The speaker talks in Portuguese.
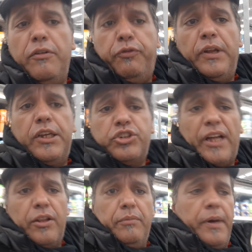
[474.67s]
inferior
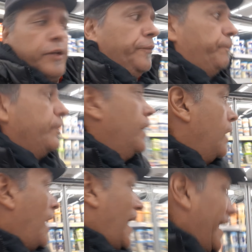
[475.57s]
está no meio.
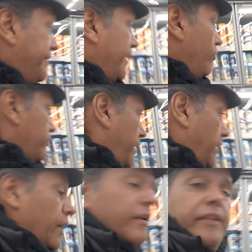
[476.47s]
Aí tem o que?
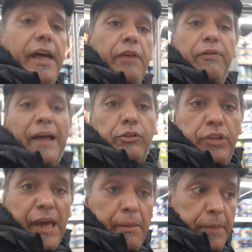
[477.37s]
Derivado
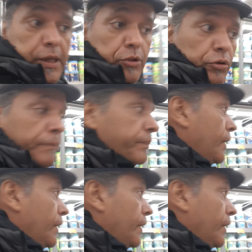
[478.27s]
de amido,